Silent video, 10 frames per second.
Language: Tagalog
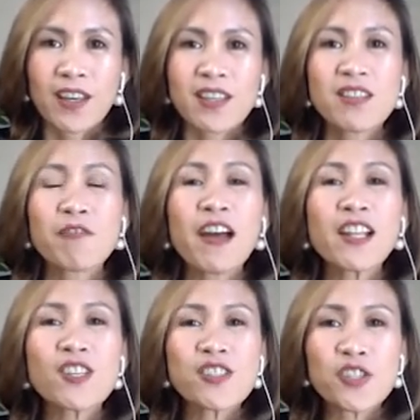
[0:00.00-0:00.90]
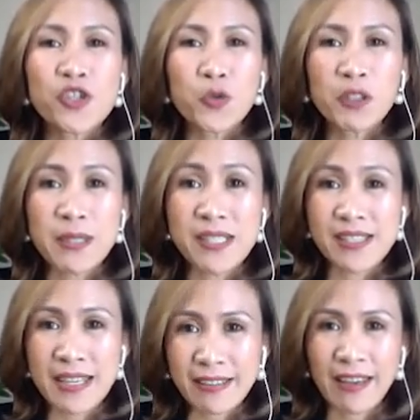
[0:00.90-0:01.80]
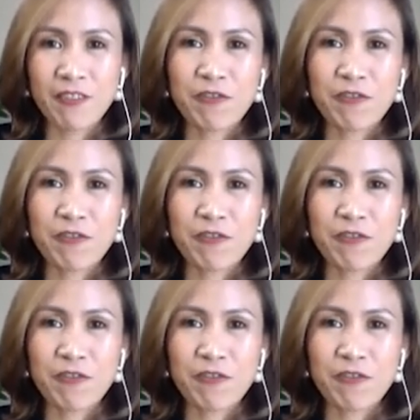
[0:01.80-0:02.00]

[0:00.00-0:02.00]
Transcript: is the values that you will be seeking